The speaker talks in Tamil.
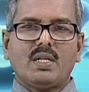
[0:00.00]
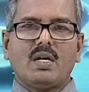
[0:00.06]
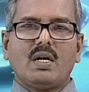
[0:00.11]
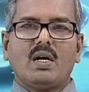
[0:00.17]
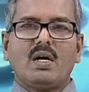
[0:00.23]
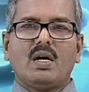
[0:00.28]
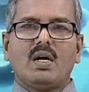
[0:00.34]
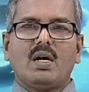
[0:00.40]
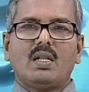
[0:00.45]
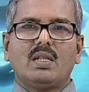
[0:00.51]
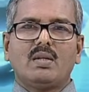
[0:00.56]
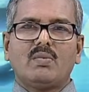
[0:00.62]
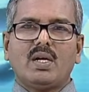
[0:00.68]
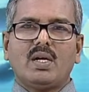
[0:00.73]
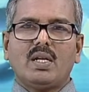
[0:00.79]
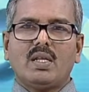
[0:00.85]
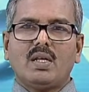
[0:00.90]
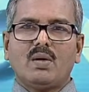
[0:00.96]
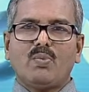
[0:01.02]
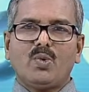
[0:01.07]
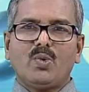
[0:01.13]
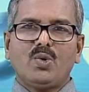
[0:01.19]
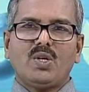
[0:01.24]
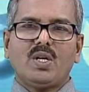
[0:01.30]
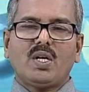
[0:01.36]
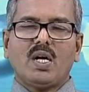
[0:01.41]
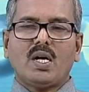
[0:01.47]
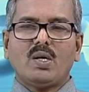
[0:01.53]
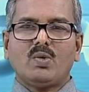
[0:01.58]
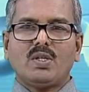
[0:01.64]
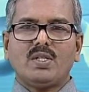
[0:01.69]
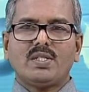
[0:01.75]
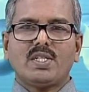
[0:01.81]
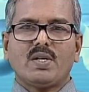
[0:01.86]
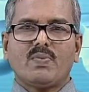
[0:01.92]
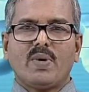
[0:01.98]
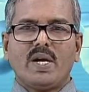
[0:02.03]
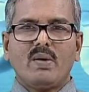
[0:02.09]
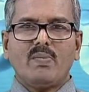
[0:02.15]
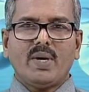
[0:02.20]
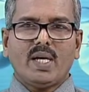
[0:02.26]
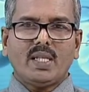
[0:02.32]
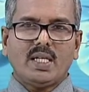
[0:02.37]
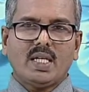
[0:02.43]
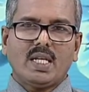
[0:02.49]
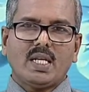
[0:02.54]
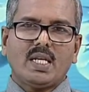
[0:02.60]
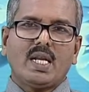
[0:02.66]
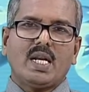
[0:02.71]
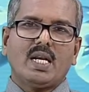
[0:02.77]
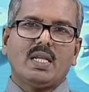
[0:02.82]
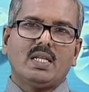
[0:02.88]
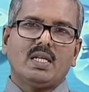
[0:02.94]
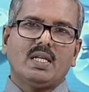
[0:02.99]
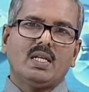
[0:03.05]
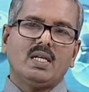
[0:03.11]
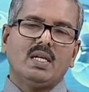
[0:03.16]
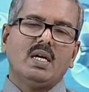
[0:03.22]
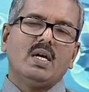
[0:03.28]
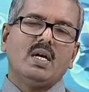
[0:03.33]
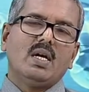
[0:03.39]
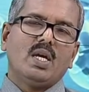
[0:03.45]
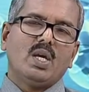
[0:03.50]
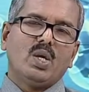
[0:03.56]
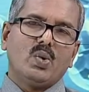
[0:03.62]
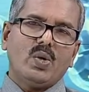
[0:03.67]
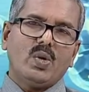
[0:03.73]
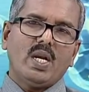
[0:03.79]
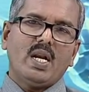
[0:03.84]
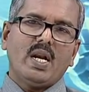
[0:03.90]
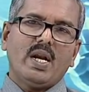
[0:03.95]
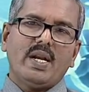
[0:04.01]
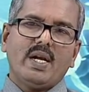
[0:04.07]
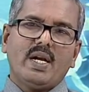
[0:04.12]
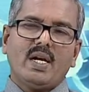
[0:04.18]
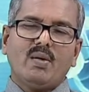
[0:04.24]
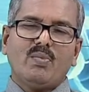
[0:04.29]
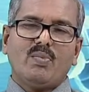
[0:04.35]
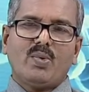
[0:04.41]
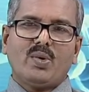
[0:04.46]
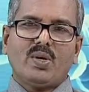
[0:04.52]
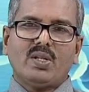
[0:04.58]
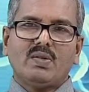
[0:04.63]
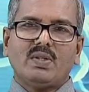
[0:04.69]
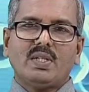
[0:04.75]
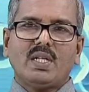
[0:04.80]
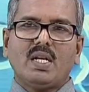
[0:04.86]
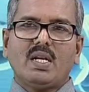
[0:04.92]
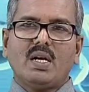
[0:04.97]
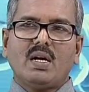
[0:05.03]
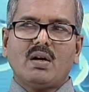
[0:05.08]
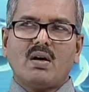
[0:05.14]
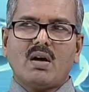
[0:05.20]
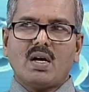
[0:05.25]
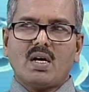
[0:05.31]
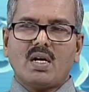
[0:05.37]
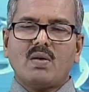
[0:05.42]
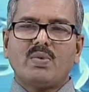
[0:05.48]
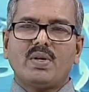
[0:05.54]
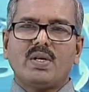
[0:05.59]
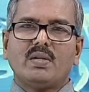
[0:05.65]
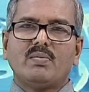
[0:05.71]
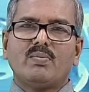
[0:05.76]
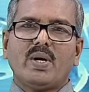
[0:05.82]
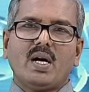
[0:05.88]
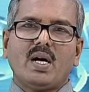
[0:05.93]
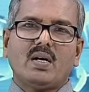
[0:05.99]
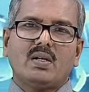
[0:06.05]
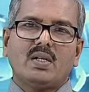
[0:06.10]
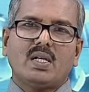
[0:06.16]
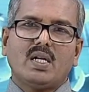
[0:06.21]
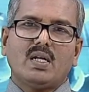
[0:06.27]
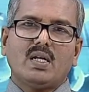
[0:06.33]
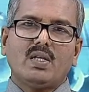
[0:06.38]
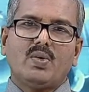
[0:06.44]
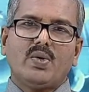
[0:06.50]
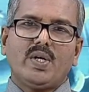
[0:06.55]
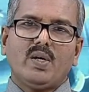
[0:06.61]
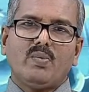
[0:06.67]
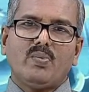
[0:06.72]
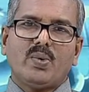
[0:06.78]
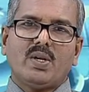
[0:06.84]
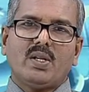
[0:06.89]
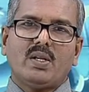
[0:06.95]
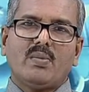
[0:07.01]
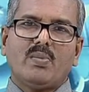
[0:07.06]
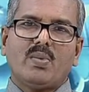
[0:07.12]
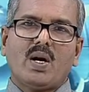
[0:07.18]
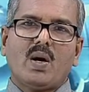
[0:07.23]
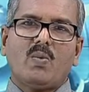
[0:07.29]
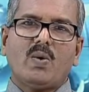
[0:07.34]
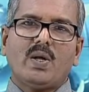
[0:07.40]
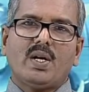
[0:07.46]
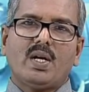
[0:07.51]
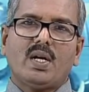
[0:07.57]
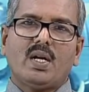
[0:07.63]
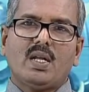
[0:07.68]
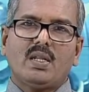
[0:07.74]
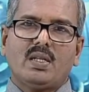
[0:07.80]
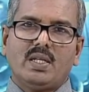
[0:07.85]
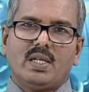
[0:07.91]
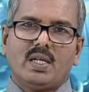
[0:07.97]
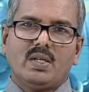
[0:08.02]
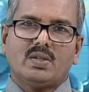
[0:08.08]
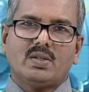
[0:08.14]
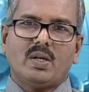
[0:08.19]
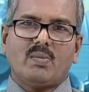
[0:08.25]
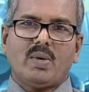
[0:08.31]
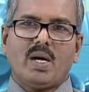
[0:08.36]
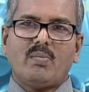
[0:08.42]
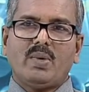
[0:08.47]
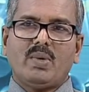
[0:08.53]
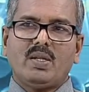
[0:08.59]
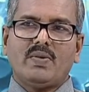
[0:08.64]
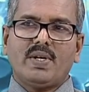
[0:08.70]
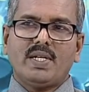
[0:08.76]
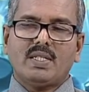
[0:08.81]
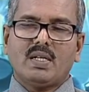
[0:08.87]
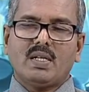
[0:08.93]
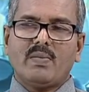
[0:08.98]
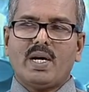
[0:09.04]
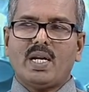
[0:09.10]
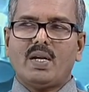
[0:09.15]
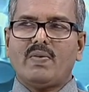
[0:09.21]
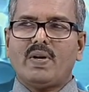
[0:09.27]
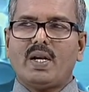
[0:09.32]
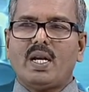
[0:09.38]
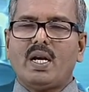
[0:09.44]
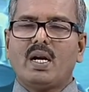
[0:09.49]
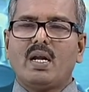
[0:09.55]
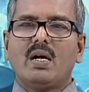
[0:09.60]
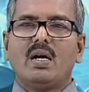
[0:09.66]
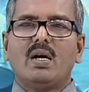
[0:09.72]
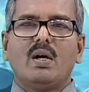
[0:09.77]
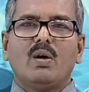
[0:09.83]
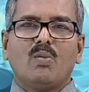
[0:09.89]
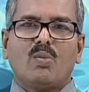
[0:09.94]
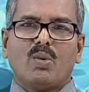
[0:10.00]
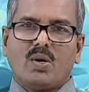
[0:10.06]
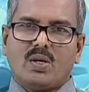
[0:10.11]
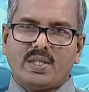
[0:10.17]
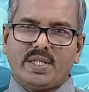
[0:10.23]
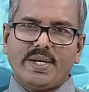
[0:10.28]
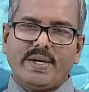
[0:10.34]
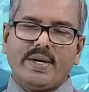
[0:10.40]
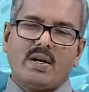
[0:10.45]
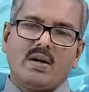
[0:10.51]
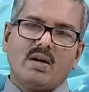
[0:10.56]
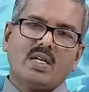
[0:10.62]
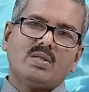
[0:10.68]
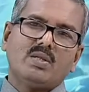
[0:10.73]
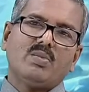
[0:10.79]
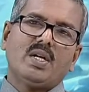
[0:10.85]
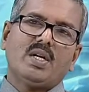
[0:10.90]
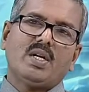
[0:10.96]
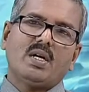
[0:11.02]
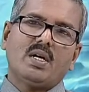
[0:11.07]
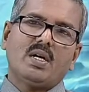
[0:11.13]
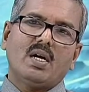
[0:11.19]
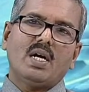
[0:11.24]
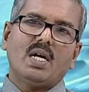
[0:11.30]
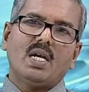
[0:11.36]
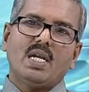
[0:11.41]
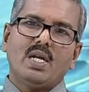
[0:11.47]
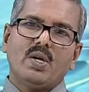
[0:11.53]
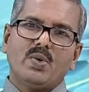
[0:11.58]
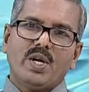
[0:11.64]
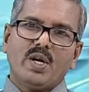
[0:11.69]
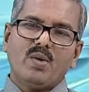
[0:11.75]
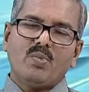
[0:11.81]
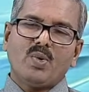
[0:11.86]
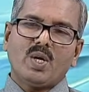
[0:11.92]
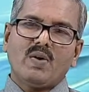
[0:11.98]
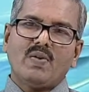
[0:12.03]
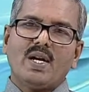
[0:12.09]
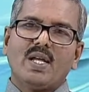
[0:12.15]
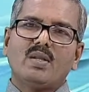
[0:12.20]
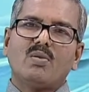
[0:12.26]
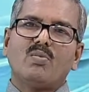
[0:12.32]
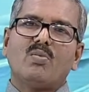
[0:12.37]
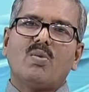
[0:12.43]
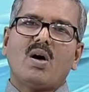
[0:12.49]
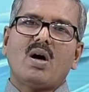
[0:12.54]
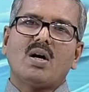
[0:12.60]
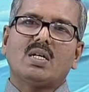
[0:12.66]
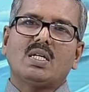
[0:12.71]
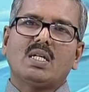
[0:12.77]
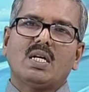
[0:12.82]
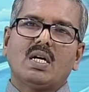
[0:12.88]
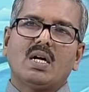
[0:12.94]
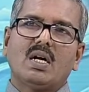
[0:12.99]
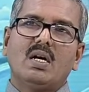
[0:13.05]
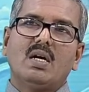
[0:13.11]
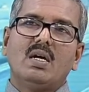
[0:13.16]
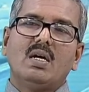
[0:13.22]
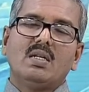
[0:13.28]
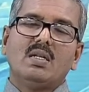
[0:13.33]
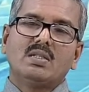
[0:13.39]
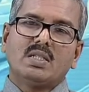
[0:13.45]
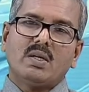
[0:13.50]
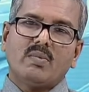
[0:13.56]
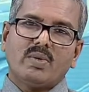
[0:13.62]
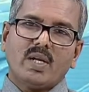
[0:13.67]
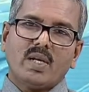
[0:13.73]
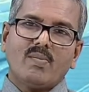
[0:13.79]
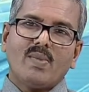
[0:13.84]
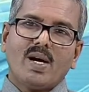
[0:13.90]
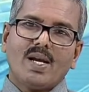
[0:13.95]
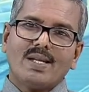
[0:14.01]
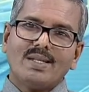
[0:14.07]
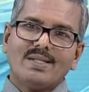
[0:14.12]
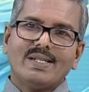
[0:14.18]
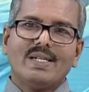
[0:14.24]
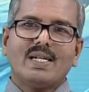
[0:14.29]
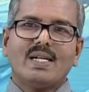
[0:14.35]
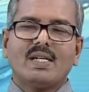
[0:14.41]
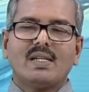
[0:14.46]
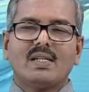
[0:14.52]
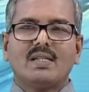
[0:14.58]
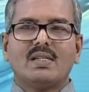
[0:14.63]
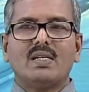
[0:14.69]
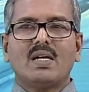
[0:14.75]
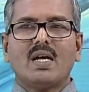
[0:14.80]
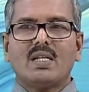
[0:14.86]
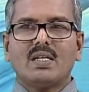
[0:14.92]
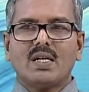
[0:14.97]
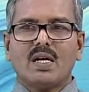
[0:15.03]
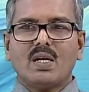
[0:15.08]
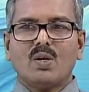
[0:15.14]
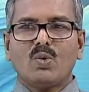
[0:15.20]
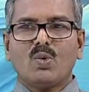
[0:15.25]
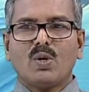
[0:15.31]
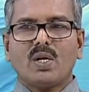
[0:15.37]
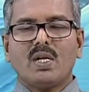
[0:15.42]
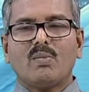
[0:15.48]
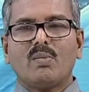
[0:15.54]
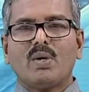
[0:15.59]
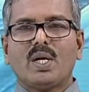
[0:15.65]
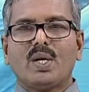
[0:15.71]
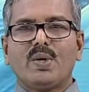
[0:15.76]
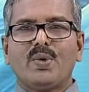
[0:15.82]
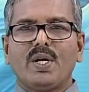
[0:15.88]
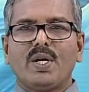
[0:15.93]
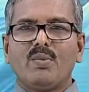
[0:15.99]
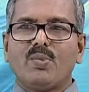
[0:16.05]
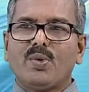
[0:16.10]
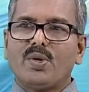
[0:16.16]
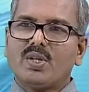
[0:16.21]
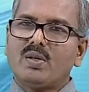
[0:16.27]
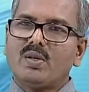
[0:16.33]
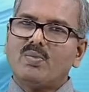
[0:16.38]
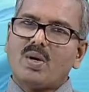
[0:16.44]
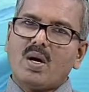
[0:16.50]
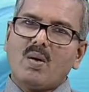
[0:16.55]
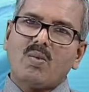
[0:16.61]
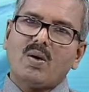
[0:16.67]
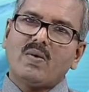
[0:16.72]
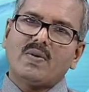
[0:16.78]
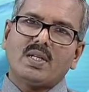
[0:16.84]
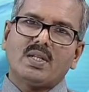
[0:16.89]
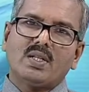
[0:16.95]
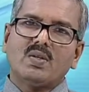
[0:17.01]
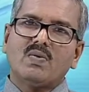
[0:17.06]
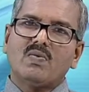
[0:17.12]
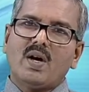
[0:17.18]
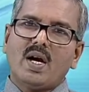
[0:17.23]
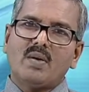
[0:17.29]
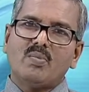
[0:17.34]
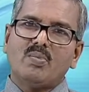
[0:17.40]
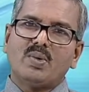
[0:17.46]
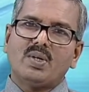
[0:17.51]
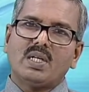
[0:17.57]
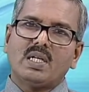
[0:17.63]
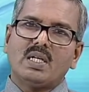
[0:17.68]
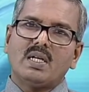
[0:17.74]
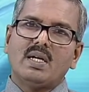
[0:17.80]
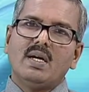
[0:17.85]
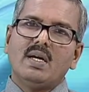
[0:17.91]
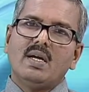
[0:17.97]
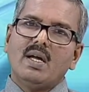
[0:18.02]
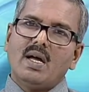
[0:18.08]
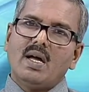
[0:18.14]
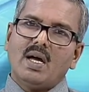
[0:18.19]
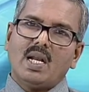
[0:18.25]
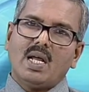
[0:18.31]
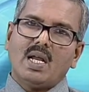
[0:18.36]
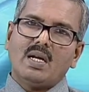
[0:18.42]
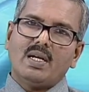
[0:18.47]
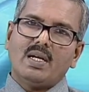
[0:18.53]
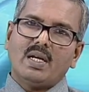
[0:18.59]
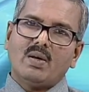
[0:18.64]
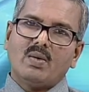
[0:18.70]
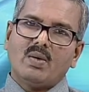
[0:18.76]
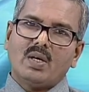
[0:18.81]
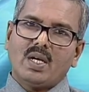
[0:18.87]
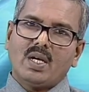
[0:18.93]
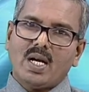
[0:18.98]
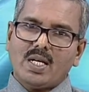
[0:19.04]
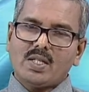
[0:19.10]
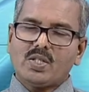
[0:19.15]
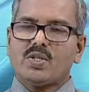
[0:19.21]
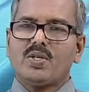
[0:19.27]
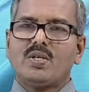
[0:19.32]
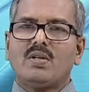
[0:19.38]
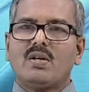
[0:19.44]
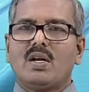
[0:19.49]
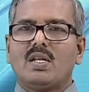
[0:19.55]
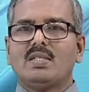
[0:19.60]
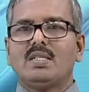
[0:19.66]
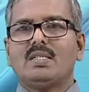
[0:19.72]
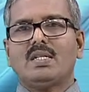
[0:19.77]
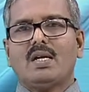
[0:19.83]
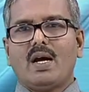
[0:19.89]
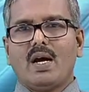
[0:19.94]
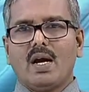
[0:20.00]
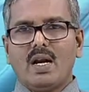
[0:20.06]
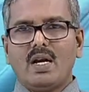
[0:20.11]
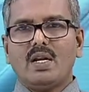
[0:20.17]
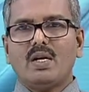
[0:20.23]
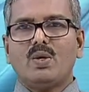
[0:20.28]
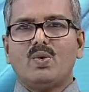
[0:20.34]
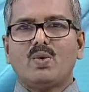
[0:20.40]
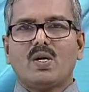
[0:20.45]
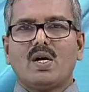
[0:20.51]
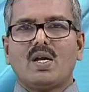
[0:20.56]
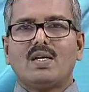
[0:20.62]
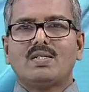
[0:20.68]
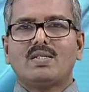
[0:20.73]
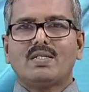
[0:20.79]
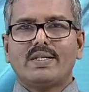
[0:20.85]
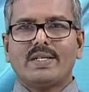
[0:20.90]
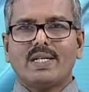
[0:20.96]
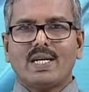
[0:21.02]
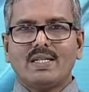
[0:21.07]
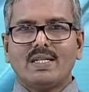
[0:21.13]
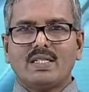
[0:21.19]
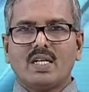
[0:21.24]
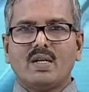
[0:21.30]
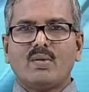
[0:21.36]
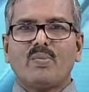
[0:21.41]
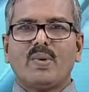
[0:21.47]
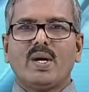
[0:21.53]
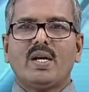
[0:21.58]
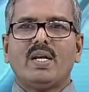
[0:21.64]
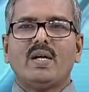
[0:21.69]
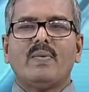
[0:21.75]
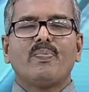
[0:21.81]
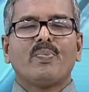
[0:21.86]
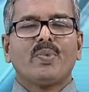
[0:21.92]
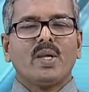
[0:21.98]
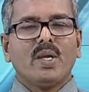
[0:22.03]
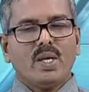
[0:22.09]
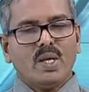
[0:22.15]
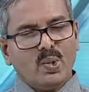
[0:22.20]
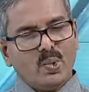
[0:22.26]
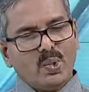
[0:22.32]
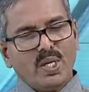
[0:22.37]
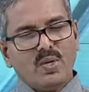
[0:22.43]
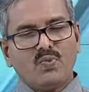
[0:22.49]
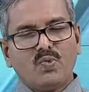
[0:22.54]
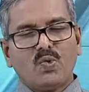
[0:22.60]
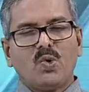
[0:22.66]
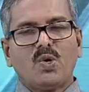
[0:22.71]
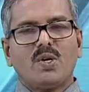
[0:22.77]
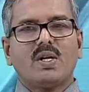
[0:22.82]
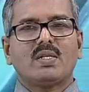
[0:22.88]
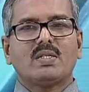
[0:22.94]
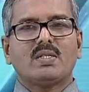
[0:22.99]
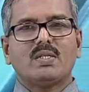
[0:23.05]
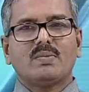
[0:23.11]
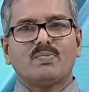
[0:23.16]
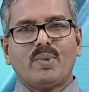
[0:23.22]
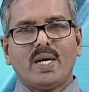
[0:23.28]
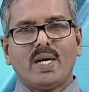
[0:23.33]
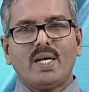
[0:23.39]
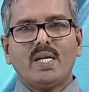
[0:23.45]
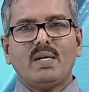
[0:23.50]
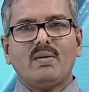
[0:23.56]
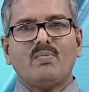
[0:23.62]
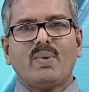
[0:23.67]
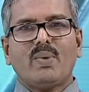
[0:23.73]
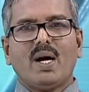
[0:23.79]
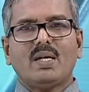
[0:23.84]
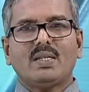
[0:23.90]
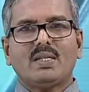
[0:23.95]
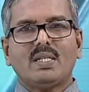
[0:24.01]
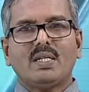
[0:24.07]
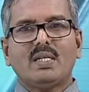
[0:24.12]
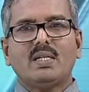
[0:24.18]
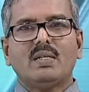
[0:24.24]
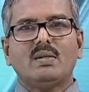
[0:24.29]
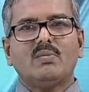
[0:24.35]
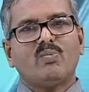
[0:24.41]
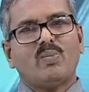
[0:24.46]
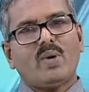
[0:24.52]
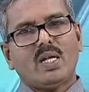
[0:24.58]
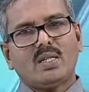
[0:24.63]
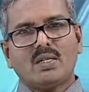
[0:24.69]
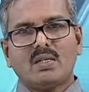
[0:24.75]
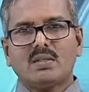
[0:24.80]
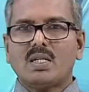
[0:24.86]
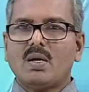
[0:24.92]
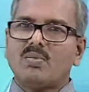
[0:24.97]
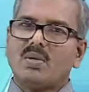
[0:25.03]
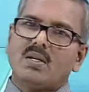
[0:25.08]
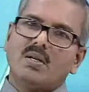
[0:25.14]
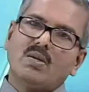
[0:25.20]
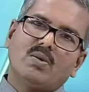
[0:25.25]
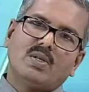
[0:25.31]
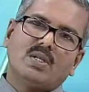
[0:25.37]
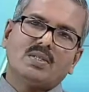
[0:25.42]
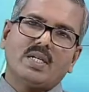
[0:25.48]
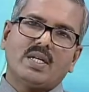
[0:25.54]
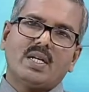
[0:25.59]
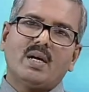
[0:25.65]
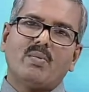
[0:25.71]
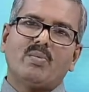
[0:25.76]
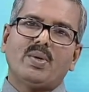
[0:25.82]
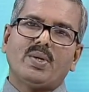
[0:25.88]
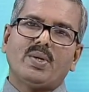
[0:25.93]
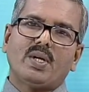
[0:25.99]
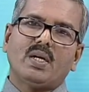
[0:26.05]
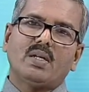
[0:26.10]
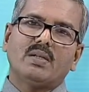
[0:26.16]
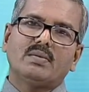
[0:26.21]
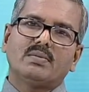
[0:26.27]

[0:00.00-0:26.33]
இருக்கா அந்த மாதிரி எதாவது புண்ணு இருக்கான்னு ஒன்று செக் பண்ணி பார்த்துக்கிறது நல்லது யூரின் அடிக்கடி போகிறது வந்து என்ன காரணம் அப்படின்னு பார்க்கணும் ஏன்னா அது யூரின் போகிறதுல ப்ராப்ளம் இருக்குன்னா அந்த நீங்கள் ஐம்பது வயசுக்கு மேலே வர்றீங்கன்னா ப்ராஸ்டேட் என்லாஜ்மெண்ட் இருக்கா இல்லை யூரின் போகிறவள் எதுவும் பிளாக் இருக்கா சம்டைம் மலச்சிக்கல் இருந்து அதனால் கூட நமக்கு யூரின் போகிறதுக்கு ப்ராப்ளம் வர்றதுக்கும் வாய்ப்பு இருக்குது அதனால் நீங்கள் கேஸ்ட்ரோன்ட்ராலஜிஸ்ட் அண்ட் யூராலஜிஸ்ட்டை நல்லா செக் பண்ணி யூரின் ஃப்ளோ டெஸ்ட் பண்ணி பார்த்துக்கிட்டு மாத்திரை சாப்பிட்டோன்னா உங்களுக்கு சரியாக போயிருங்க